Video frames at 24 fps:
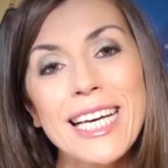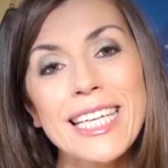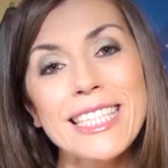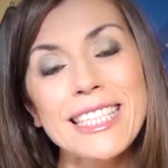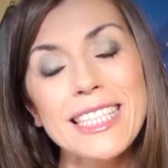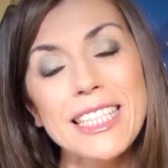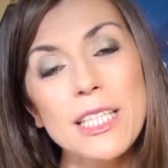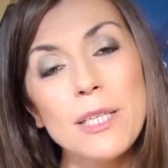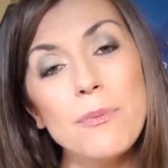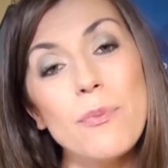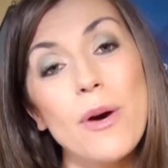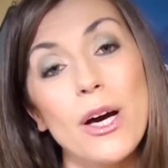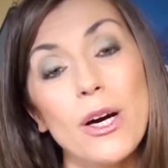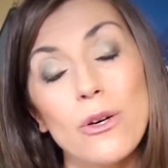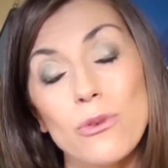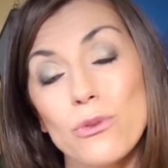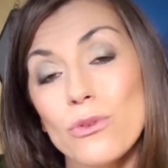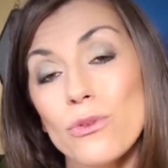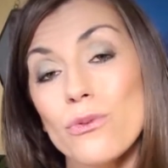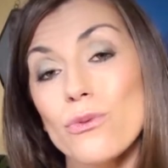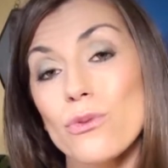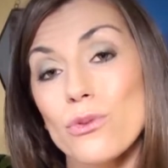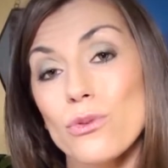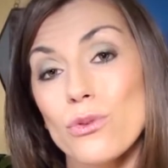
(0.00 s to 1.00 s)
qui par
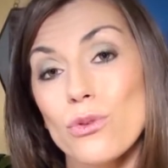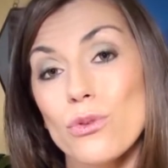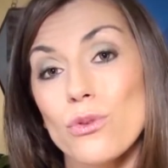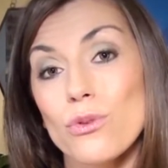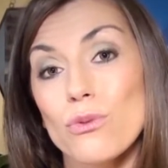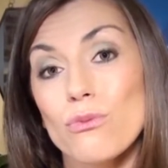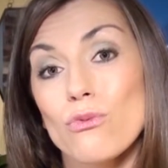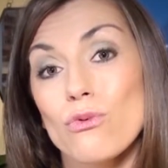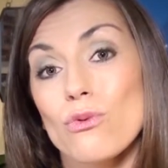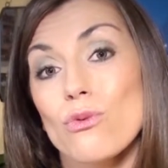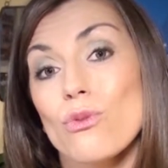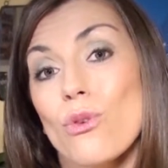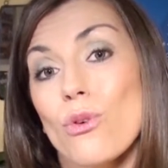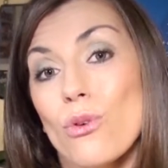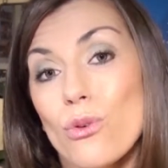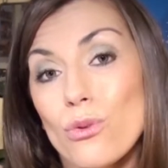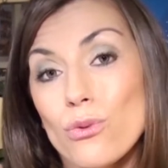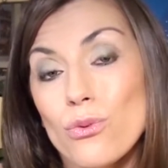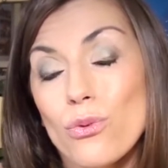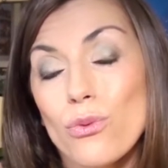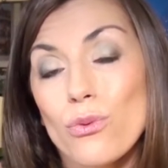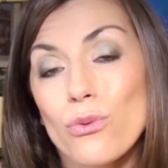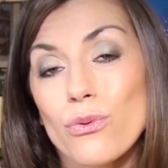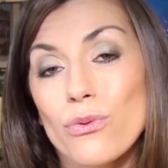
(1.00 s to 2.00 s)
contre vont se
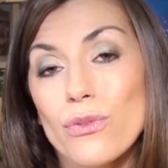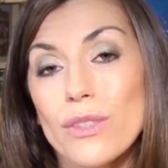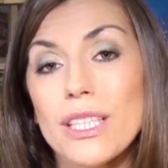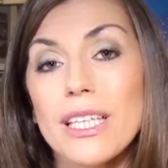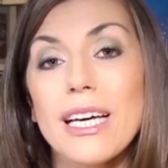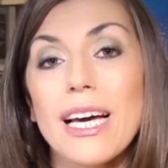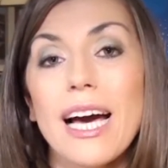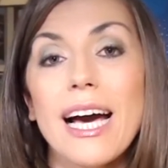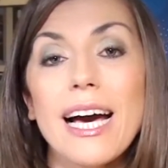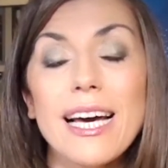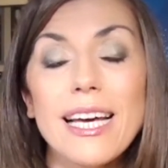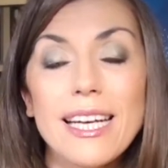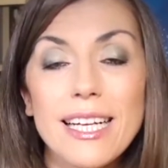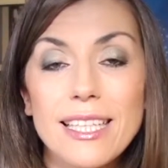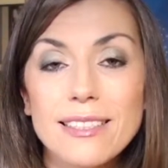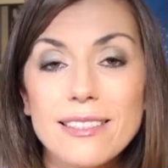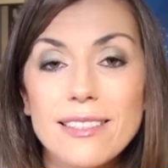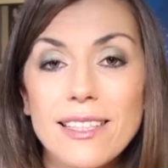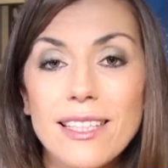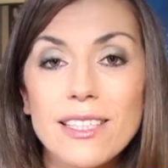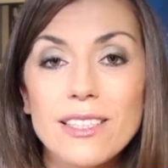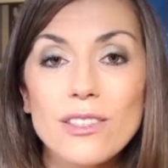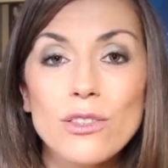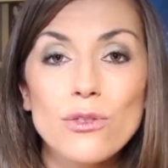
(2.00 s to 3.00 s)
retrouver à la
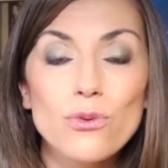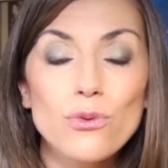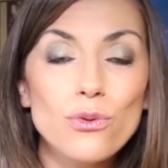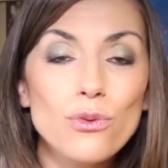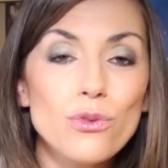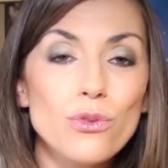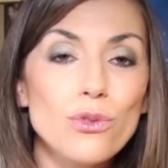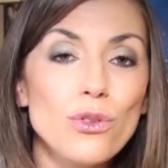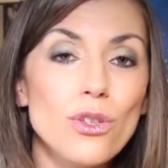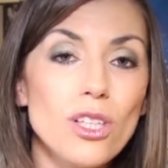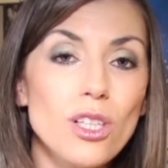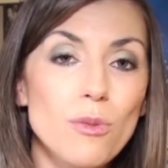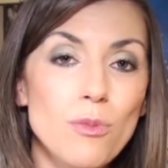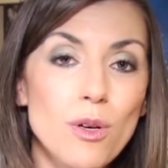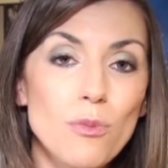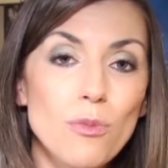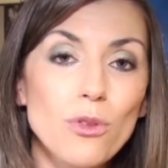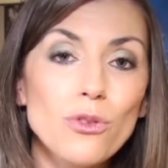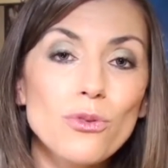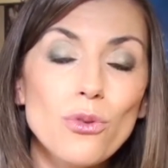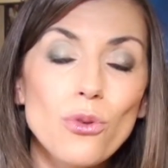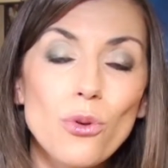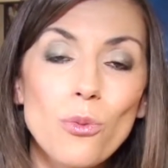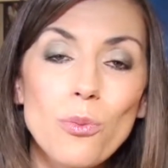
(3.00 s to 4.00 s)
tête d'une seule et
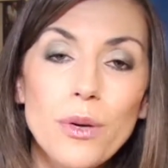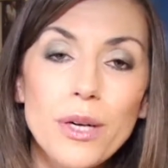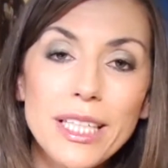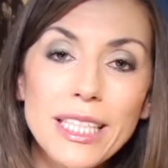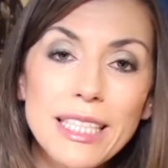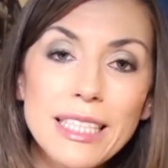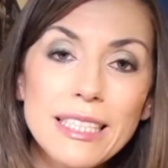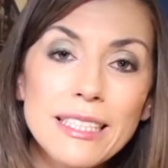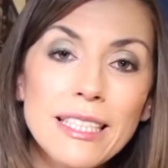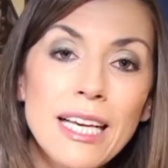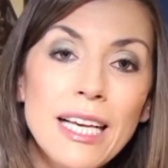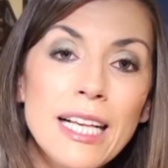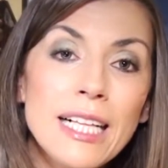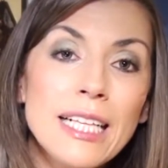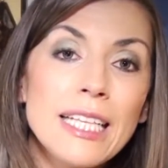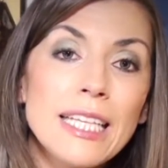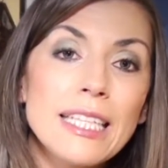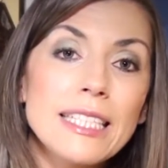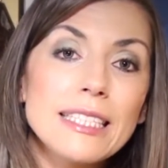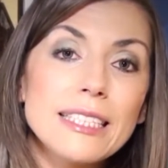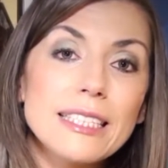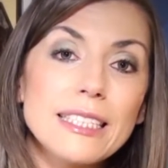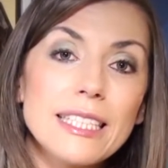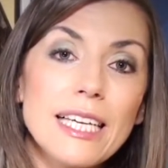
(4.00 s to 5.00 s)
même entreprise,
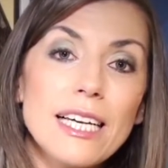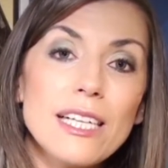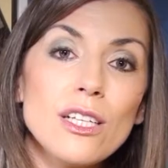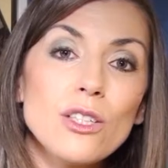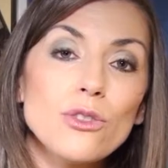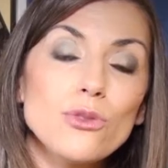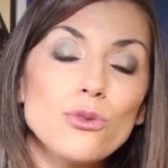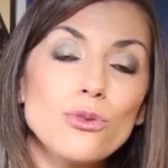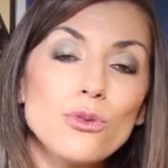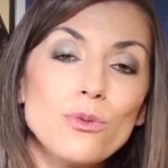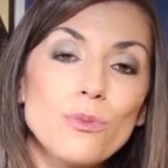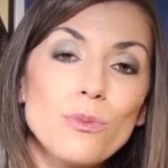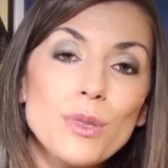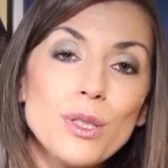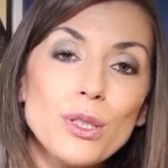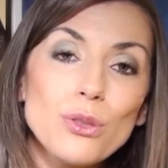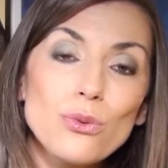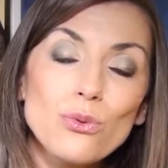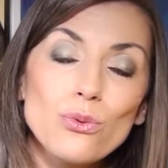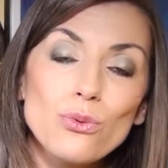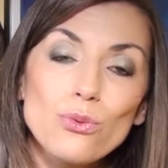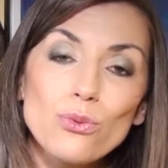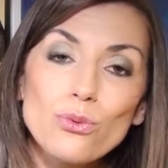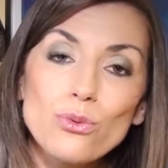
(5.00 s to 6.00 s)
celle d'une
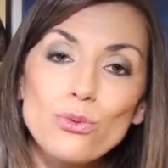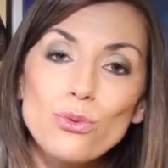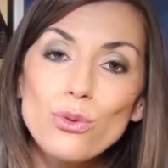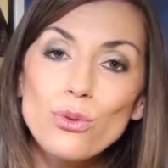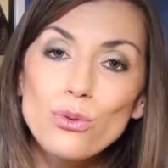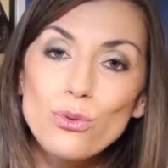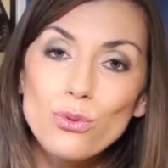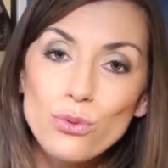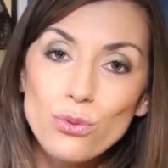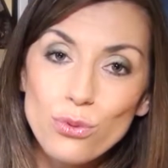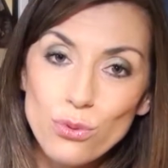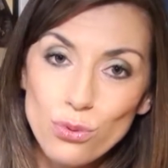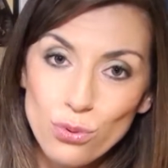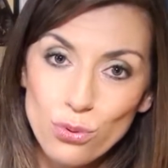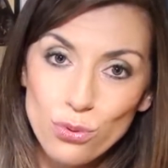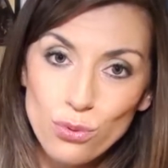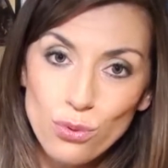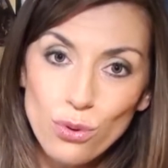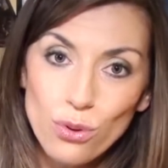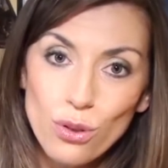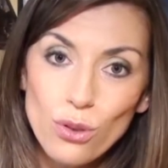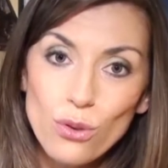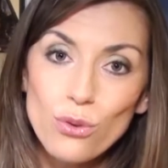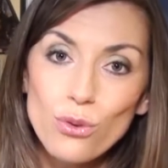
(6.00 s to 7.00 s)
maison de
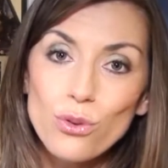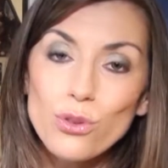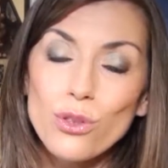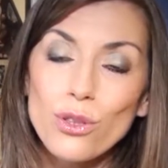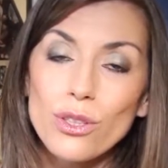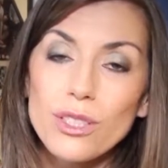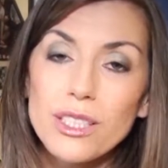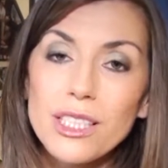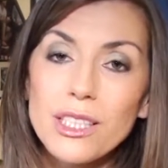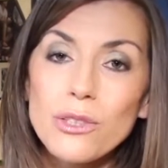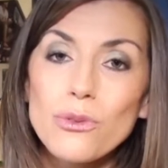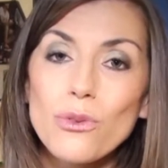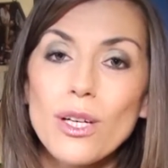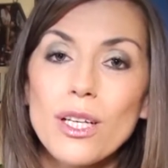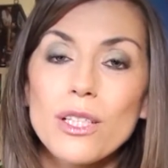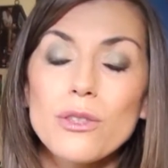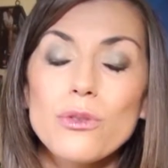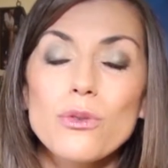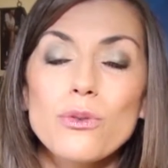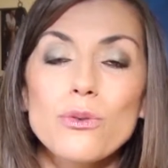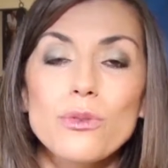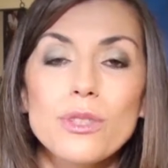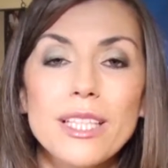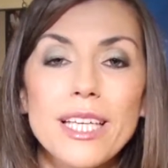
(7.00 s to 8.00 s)
couture au sortir de la
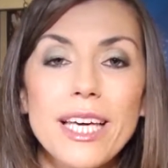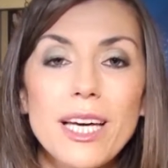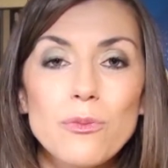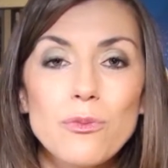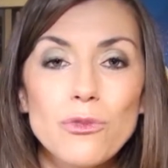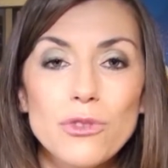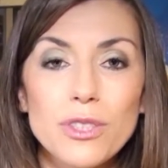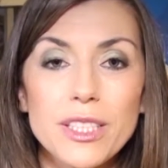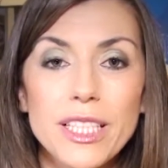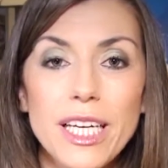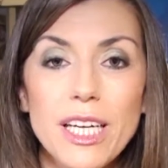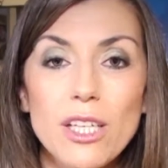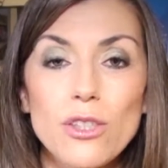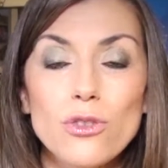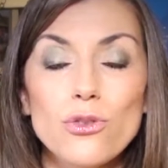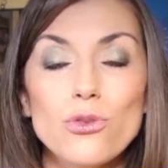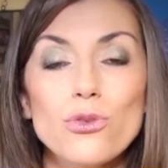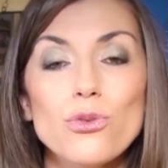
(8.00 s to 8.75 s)
Seconde Guerre mondiale.